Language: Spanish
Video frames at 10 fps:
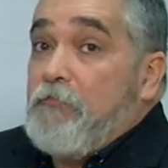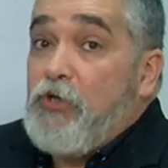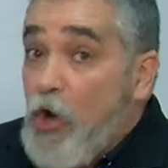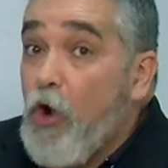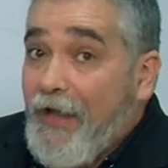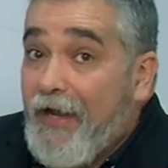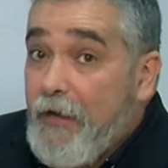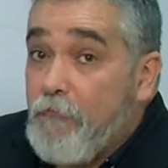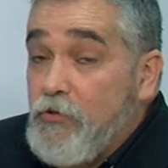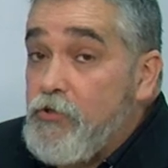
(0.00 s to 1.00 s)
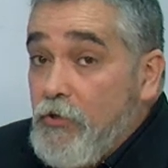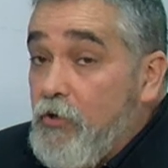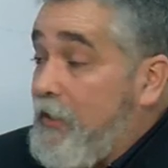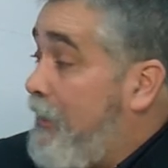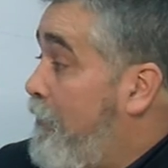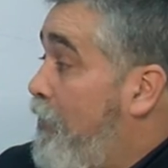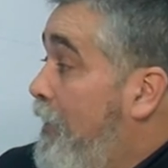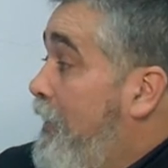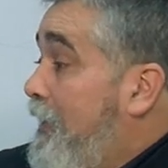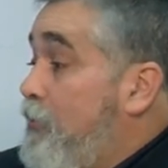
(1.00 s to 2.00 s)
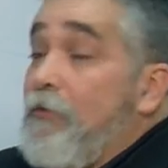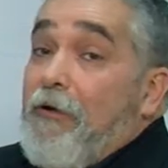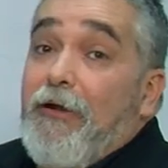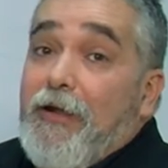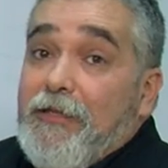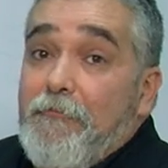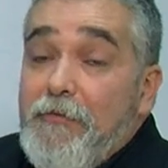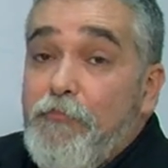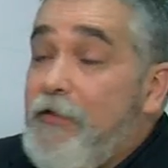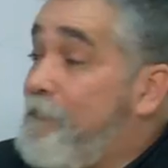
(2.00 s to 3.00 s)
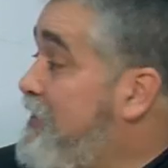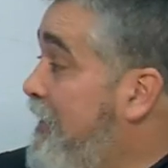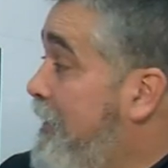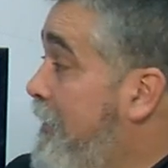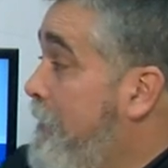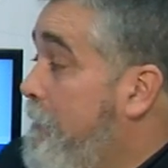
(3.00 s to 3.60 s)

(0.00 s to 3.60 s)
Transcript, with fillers: no creemos, no creemos que llueva. Ahora que también puede pasar